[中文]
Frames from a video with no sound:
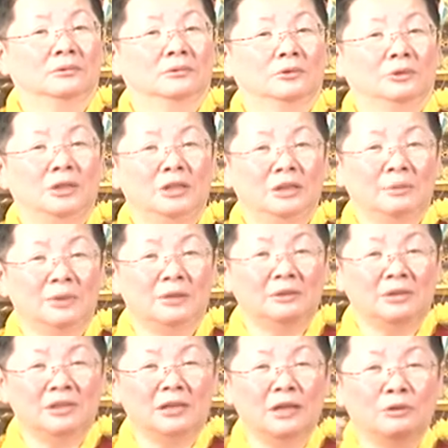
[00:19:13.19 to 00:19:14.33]
所以你们
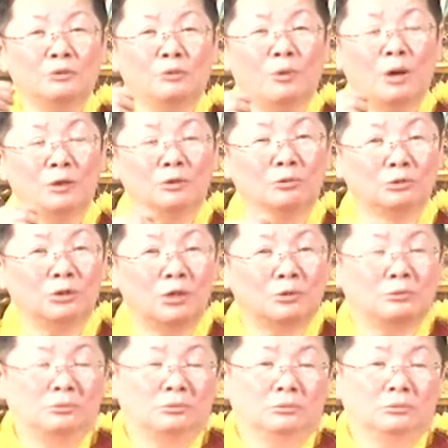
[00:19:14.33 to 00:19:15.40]
眼光如豆。